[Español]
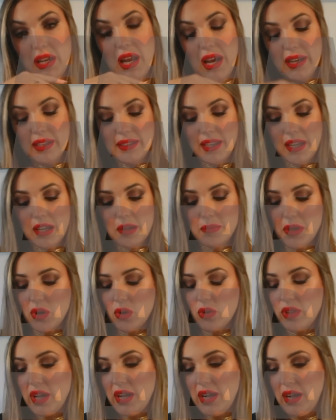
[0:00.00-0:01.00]
La gente que me
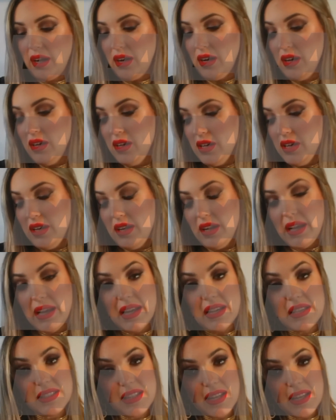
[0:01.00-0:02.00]
rodea
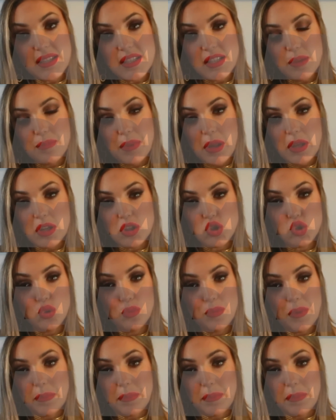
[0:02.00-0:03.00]
están siempre
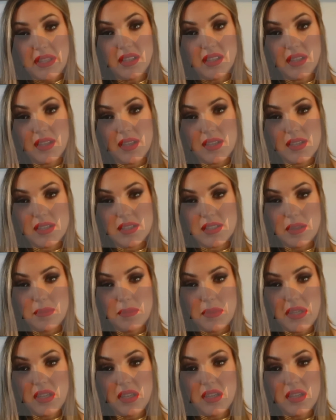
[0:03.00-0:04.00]
súper pendientes de
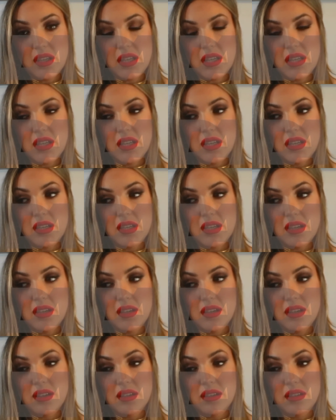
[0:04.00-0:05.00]
mí
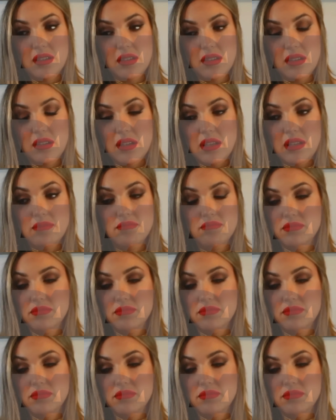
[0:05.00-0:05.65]
y